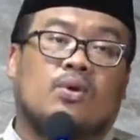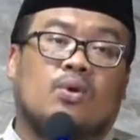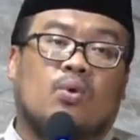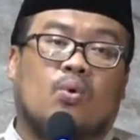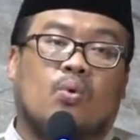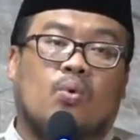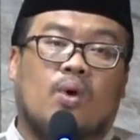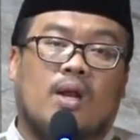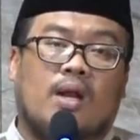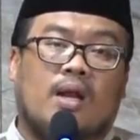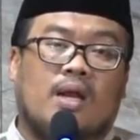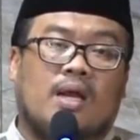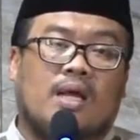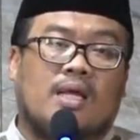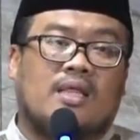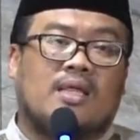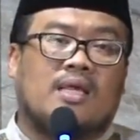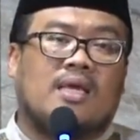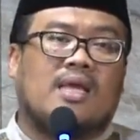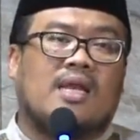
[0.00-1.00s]

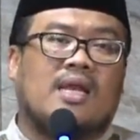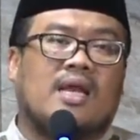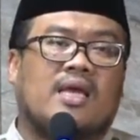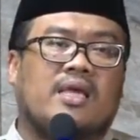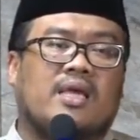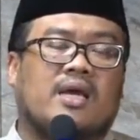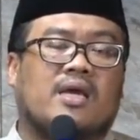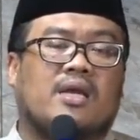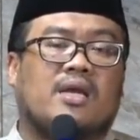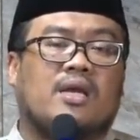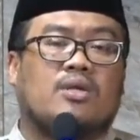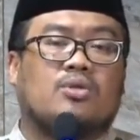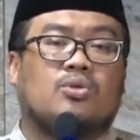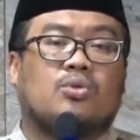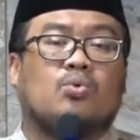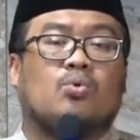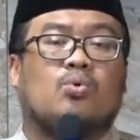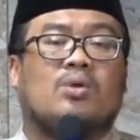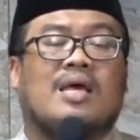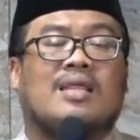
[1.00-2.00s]
Walladzina
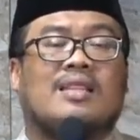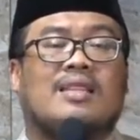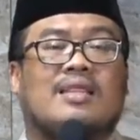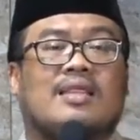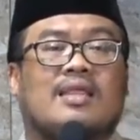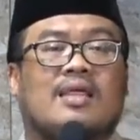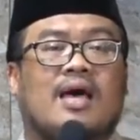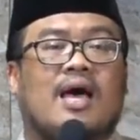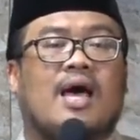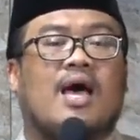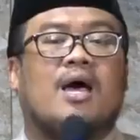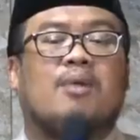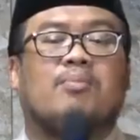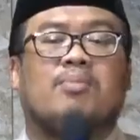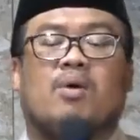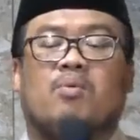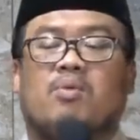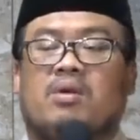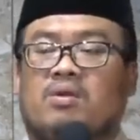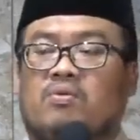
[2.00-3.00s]
yaknizuna
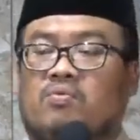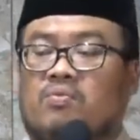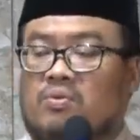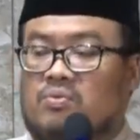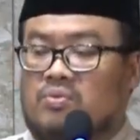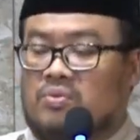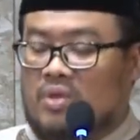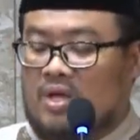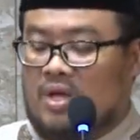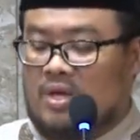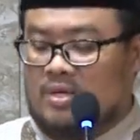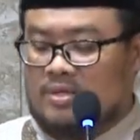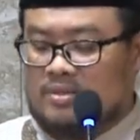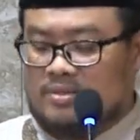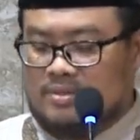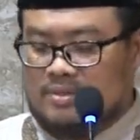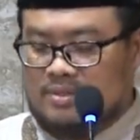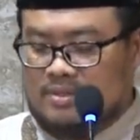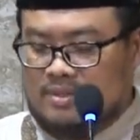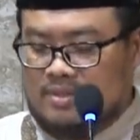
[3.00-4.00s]
dzahaba wal fiddah
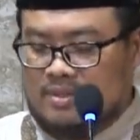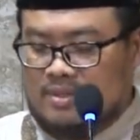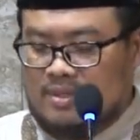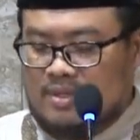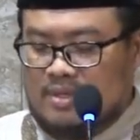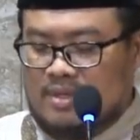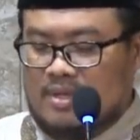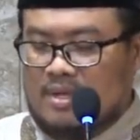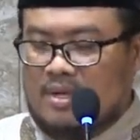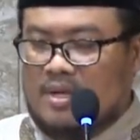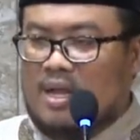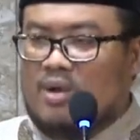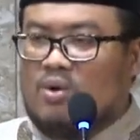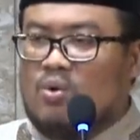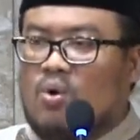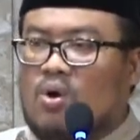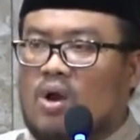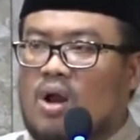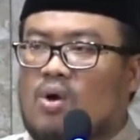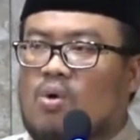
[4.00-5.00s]
dan
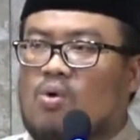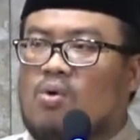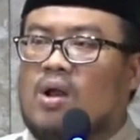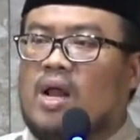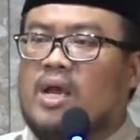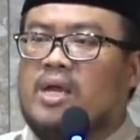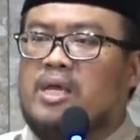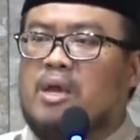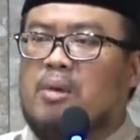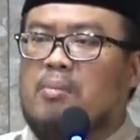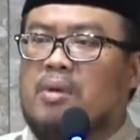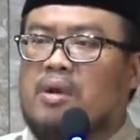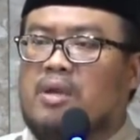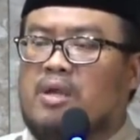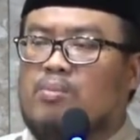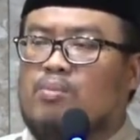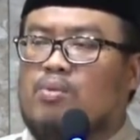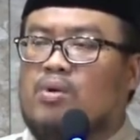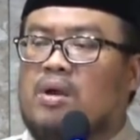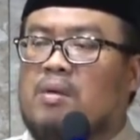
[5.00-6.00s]
orang-orang yang
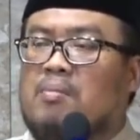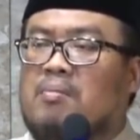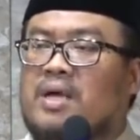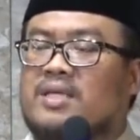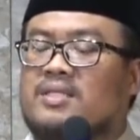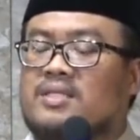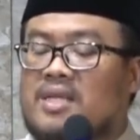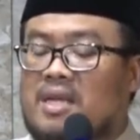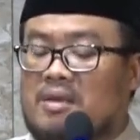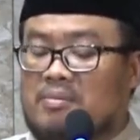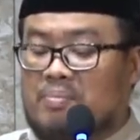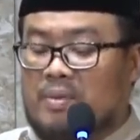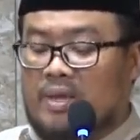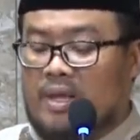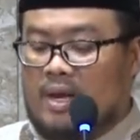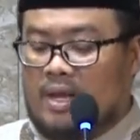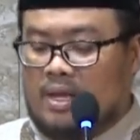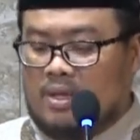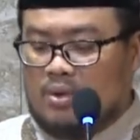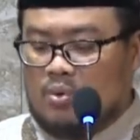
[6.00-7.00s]
menimbun emas dan
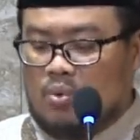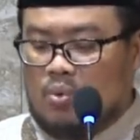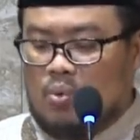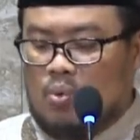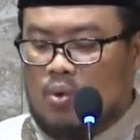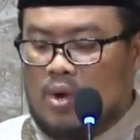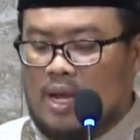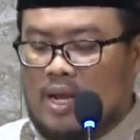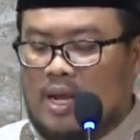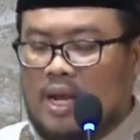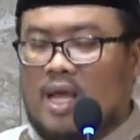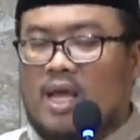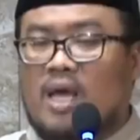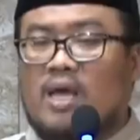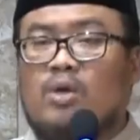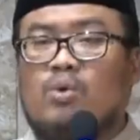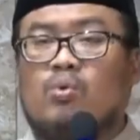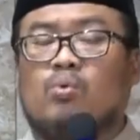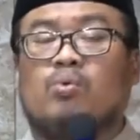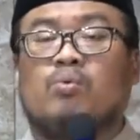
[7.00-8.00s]
perak wala
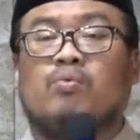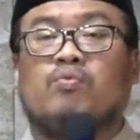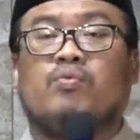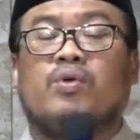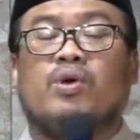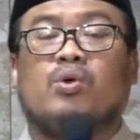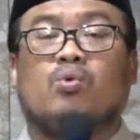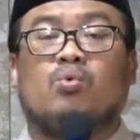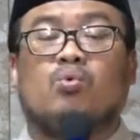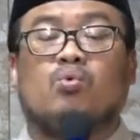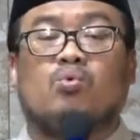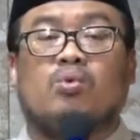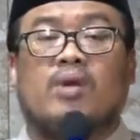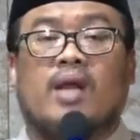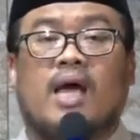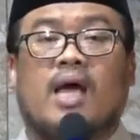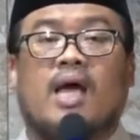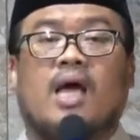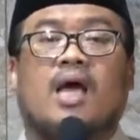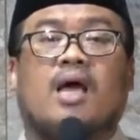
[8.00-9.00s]

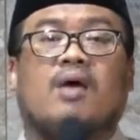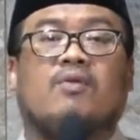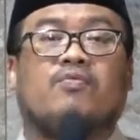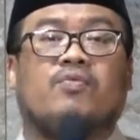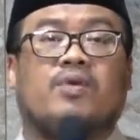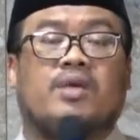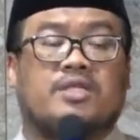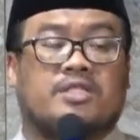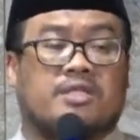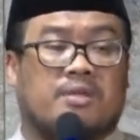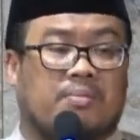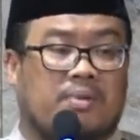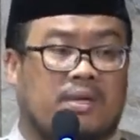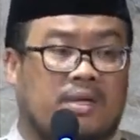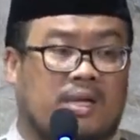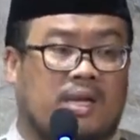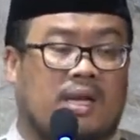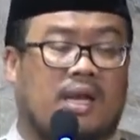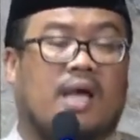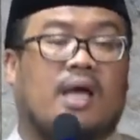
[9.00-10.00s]
yunfikunaha fi
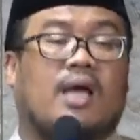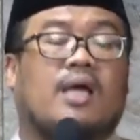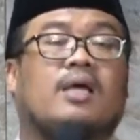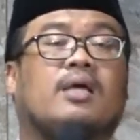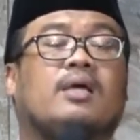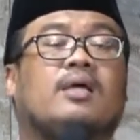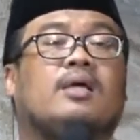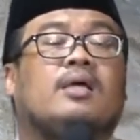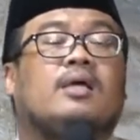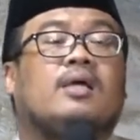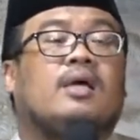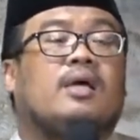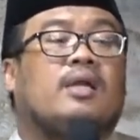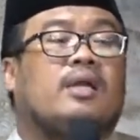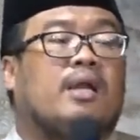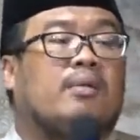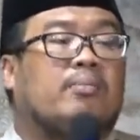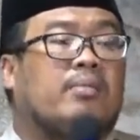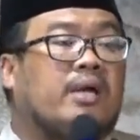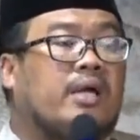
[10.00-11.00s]
sabilillah
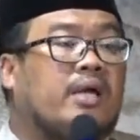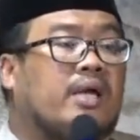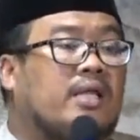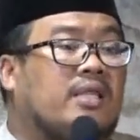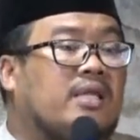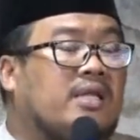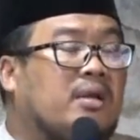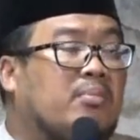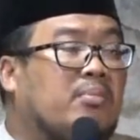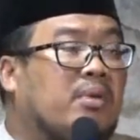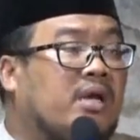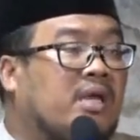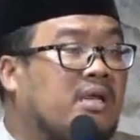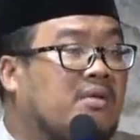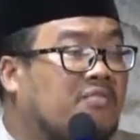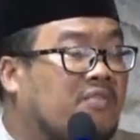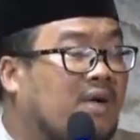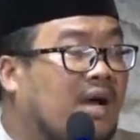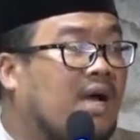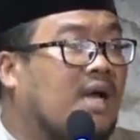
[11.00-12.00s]
dan mereka tidak
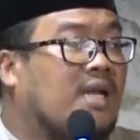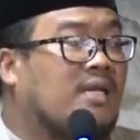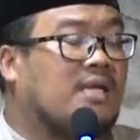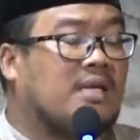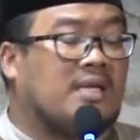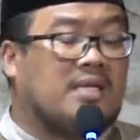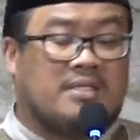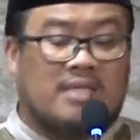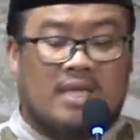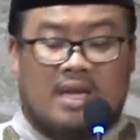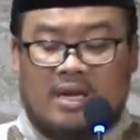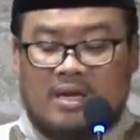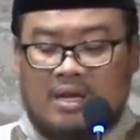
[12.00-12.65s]
menginfakannya di jalan